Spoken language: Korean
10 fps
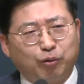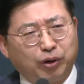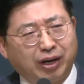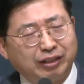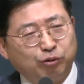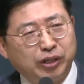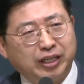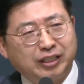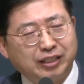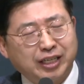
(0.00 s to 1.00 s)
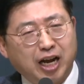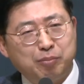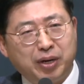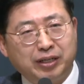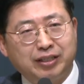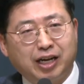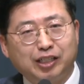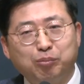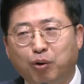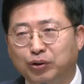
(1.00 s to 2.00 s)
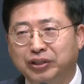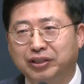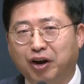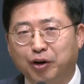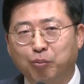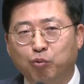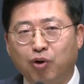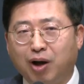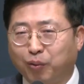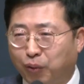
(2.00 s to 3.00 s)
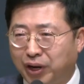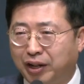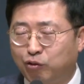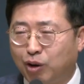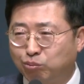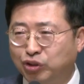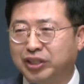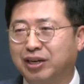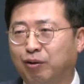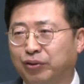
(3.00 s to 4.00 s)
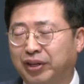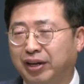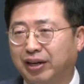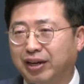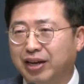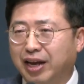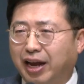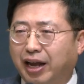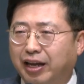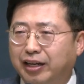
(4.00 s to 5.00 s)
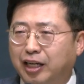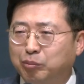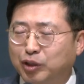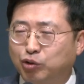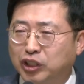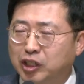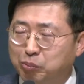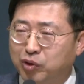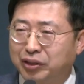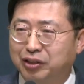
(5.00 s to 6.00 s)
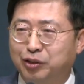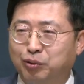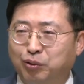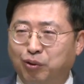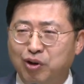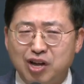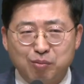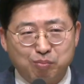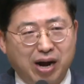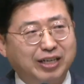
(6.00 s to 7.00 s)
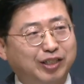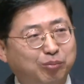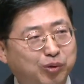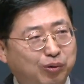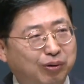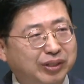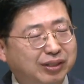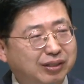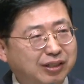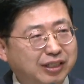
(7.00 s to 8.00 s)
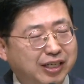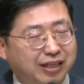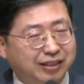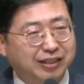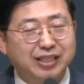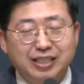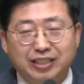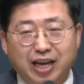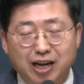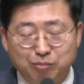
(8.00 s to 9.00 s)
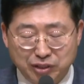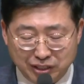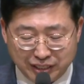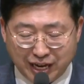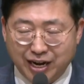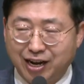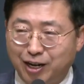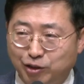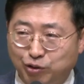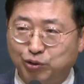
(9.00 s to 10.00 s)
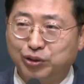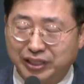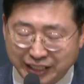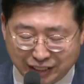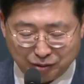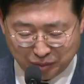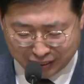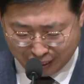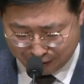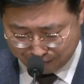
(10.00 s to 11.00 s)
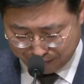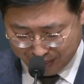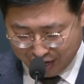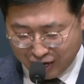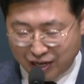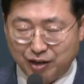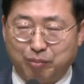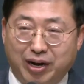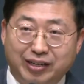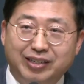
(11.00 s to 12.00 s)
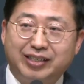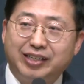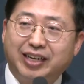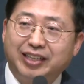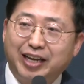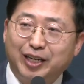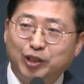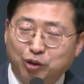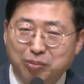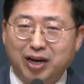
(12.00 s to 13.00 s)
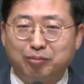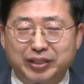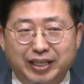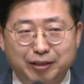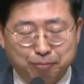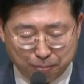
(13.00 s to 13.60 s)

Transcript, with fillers: 우리가 우리의 그 삶에 일어난 그 모든 어려움과 고난과 문제 가운데 하나님께 주신 힘과 능력으로 말씀으로 승리하는 삶을 살아갈 수 있습니다. 바라기는 그렇게 되기를 소망합니다.